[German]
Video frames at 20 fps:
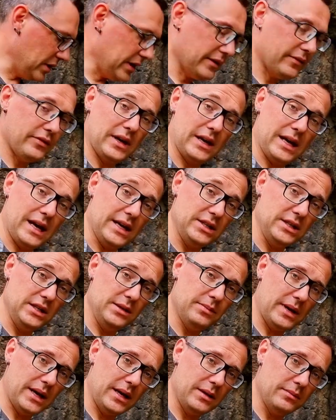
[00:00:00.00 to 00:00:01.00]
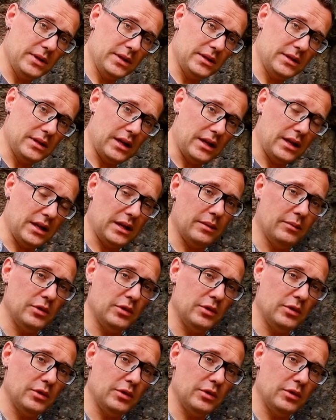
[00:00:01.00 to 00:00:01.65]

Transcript: ja, vergleichen die beiden miteinander,